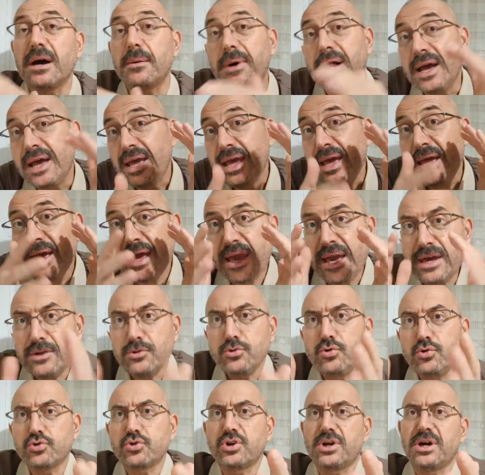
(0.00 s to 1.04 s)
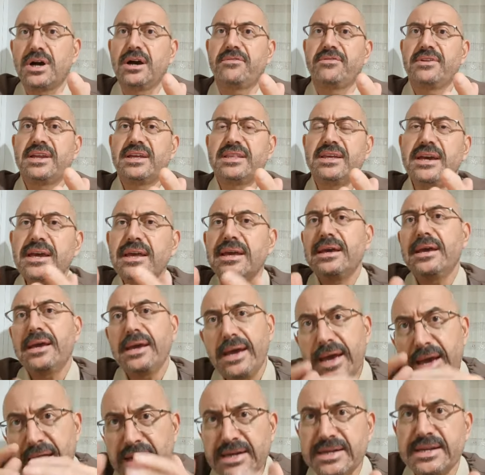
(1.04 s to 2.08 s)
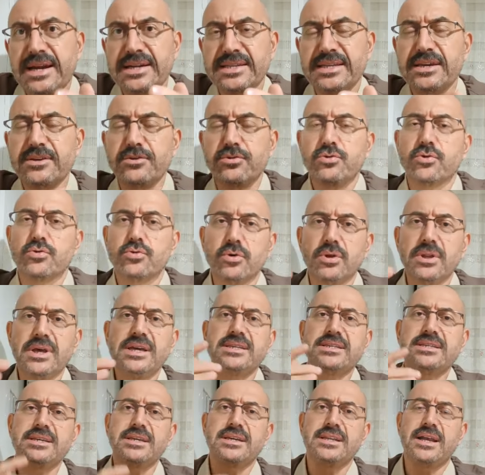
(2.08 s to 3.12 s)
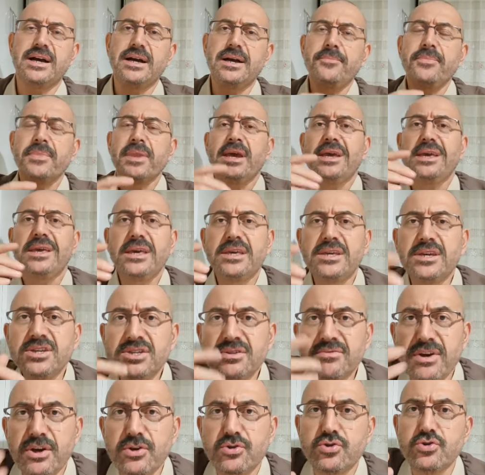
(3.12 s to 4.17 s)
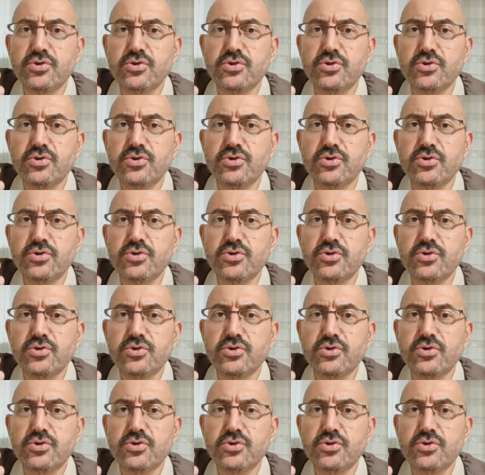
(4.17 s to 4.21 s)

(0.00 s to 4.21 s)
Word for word: Ama her üç kafilede erler de gidiyor. Dolayısıyla ikinci ve